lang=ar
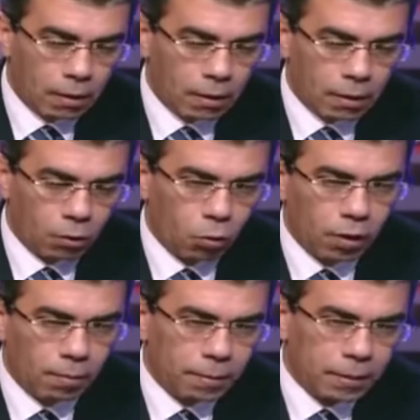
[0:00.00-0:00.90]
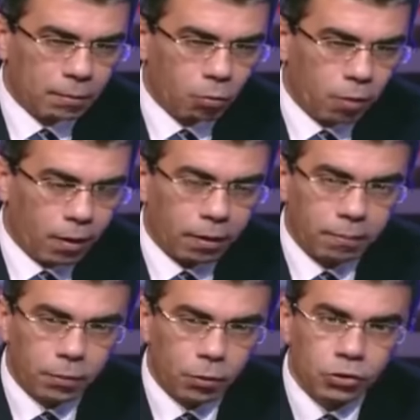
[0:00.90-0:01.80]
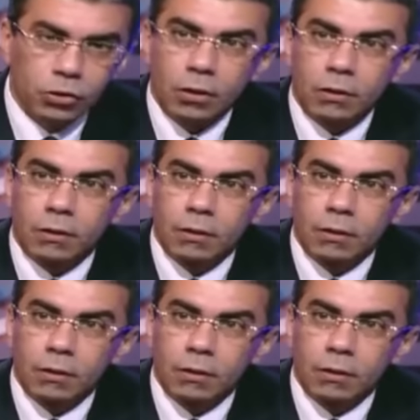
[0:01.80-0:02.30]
كل ما مبارك بيصدر